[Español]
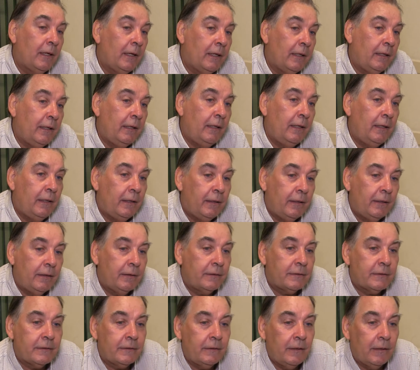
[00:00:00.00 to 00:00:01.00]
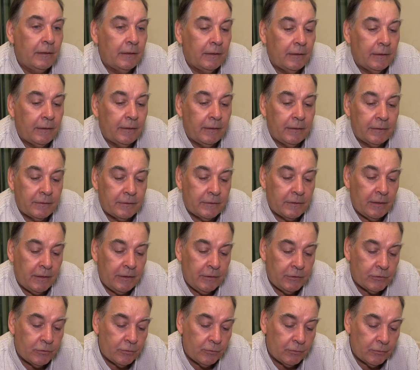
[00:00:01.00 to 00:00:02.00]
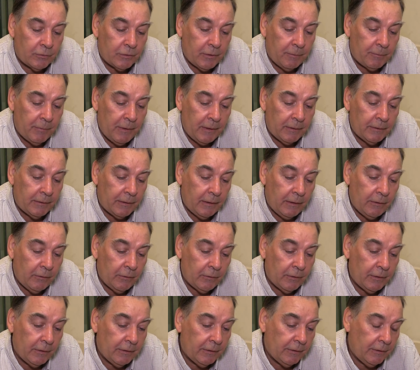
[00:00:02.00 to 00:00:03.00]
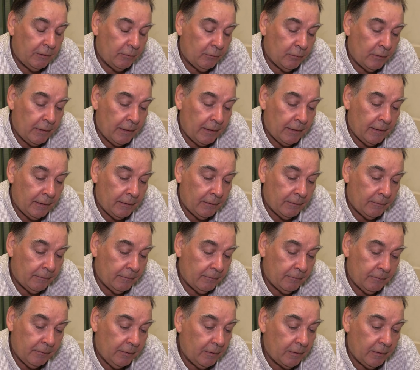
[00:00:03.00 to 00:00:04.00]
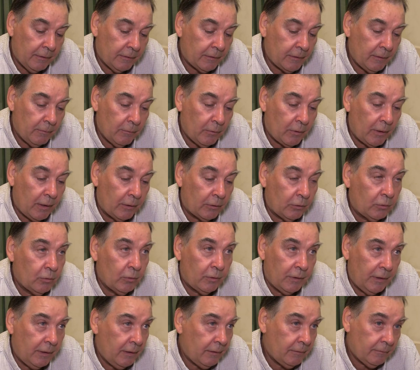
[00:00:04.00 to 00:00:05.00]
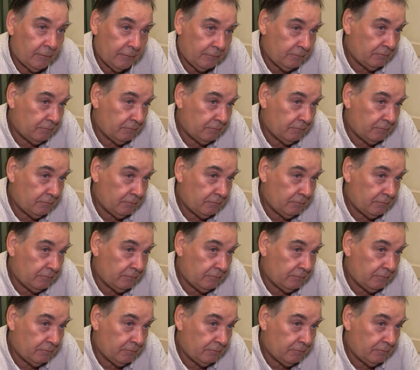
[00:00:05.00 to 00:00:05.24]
ahí eh, se hizo un replanteo de, una este, moratoria,